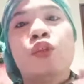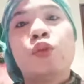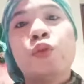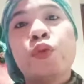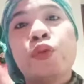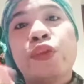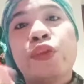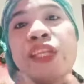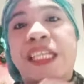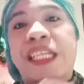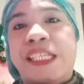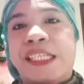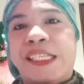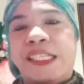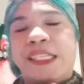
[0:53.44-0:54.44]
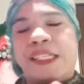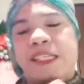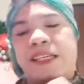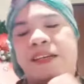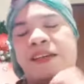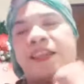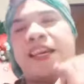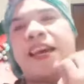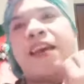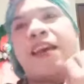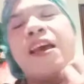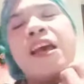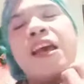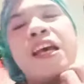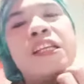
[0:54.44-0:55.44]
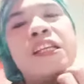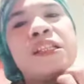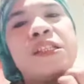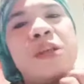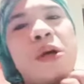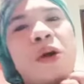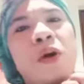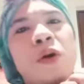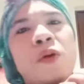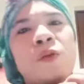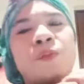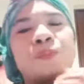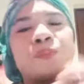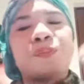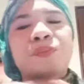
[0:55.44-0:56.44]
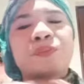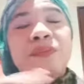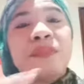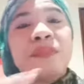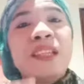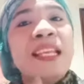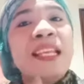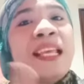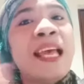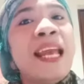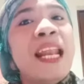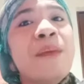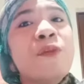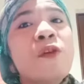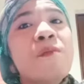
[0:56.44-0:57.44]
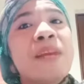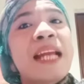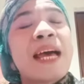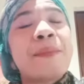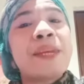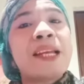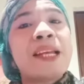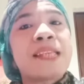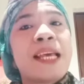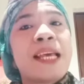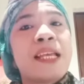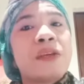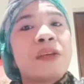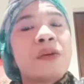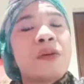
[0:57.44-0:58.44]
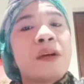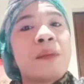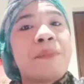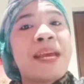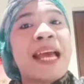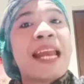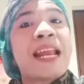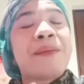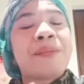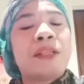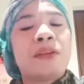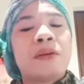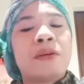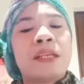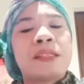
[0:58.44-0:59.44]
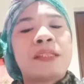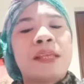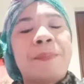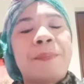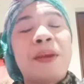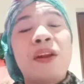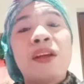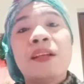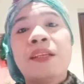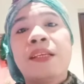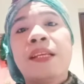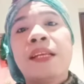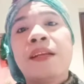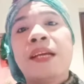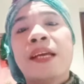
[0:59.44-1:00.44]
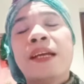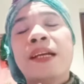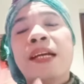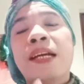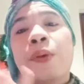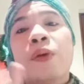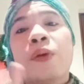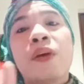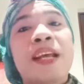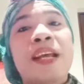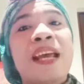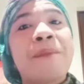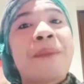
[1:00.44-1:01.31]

two things. Okay? So, alam ko marami na sa inyong may alam nito kasi pero ang, ang gagawin ko ngayon ay